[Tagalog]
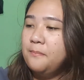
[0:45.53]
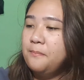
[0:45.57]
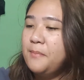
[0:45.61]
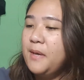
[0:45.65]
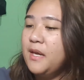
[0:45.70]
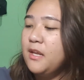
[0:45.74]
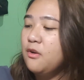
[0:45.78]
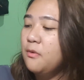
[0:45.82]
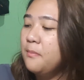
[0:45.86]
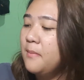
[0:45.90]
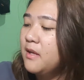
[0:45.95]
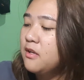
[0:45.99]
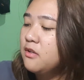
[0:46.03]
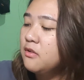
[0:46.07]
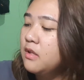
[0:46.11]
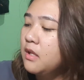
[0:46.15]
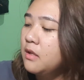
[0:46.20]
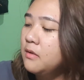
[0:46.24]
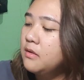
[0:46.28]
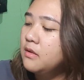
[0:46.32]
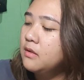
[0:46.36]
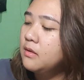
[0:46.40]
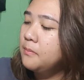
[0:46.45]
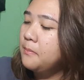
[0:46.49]
Pero meron,
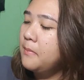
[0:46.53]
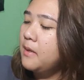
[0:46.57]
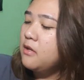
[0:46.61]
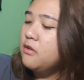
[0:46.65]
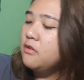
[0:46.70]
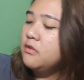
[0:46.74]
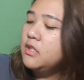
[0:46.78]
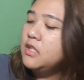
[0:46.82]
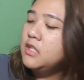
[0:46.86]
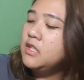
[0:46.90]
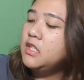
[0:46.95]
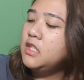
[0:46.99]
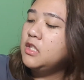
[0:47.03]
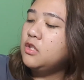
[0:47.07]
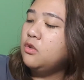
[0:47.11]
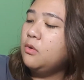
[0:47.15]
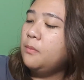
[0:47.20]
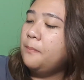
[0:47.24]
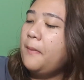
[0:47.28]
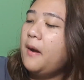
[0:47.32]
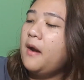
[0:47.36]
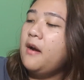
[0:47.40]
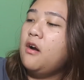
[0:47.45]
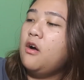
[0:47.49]
meron din
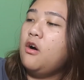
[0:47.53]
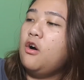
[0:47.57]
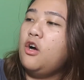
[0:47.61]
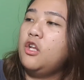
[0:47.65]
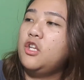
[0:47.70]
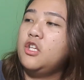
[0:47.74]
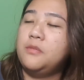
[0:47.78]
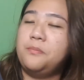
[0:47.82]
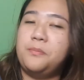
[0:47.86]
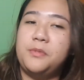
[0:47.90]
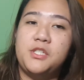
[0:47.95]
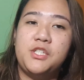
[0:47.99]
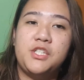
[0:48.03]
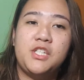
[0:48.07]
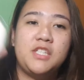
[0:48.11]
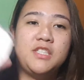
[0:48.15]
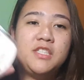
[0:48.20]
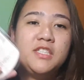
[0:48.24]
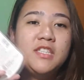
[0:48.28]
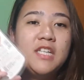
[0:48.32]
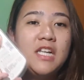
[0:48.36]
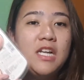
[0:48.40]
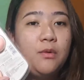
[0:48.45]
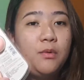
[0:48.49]
ditong parang color peach
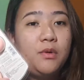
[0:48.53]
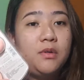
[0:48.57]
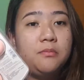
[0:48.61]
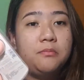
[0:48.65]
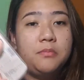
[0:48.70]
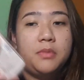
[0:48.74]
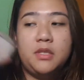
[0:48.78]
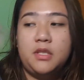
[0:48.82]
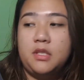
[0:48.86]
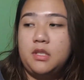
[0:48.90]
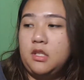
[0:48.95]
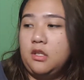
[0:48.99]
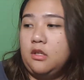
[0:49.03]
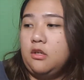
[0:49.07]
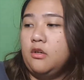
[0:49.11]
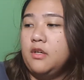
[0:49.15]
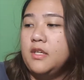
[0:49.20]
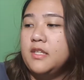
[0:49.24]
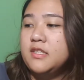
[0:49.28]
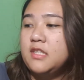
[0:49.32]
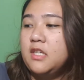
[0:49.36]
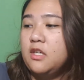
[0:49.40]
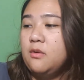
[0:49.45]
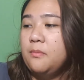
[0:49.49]
kasi dalawa yung binili ko.
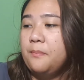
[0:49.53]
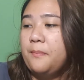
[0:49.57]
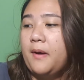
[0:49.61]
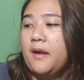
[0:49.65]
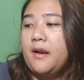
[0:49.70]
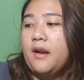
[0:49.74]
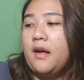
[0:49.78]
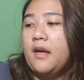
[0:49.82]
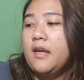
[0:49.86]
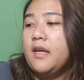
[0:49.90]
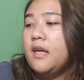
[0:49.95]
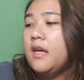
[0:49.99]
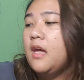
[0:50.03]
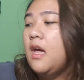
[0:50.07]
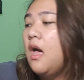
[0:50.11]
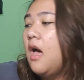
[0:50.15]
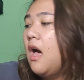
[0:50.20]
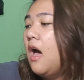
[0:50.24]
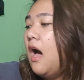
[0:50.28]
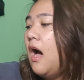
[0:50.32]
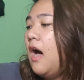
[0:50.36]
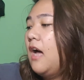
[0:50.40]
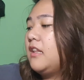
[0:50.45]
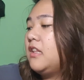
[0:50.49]
Isa yung para kay
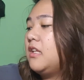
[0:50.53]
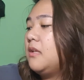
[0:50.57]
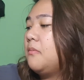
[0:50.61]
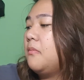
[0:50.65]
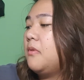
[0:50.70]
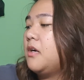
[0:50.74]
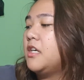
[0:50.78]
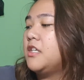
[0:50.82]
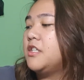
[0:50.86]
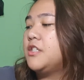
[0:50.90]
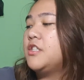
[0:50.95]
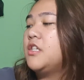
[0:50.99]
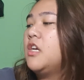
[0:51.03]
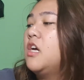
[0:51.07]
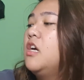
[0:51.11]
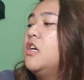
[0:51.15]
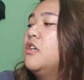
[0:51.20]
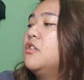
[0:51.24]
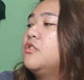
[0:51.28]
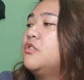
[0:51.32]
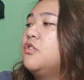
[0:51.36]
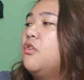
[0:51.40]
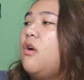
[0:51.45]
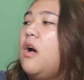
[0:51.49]
Ate Marsh.
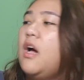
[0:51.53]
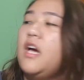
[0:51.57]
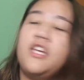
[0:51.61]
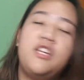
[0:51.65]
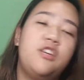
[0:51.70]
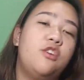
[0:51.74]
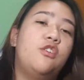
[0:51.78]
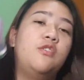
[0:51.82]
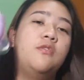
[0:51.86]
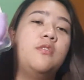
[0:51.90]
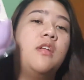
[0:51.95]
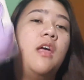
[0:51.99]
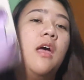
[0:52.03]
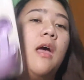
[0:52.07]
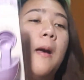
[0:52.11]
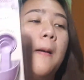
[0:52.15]
So, ayun.